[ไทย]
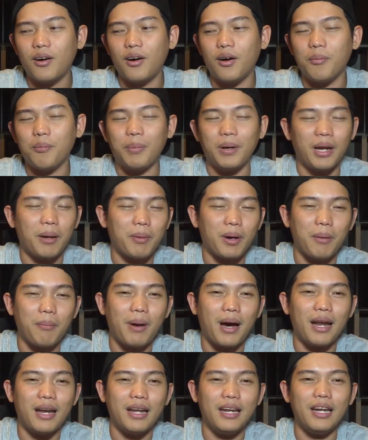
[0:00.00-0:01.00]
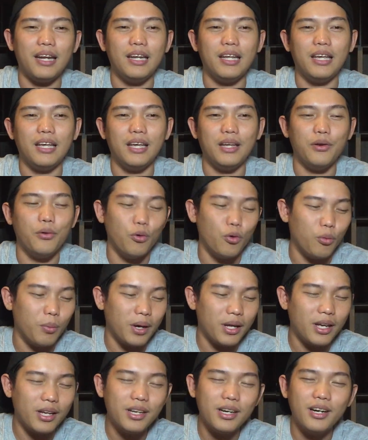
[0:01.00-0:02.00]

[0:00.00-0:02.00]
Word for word: ก็ไปทำการบ้านให้ดีๆ ดูมา